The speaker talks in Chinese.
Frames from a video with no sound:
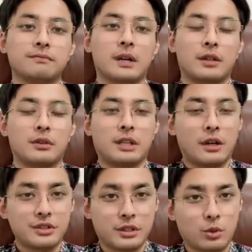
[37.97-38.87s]
啊，有个
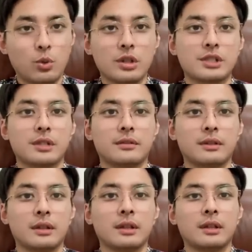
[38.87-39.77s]
了解的过程，
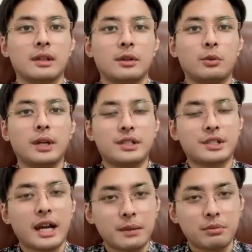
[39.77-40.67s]
为
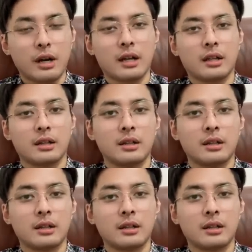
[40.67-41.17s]
下一步啊，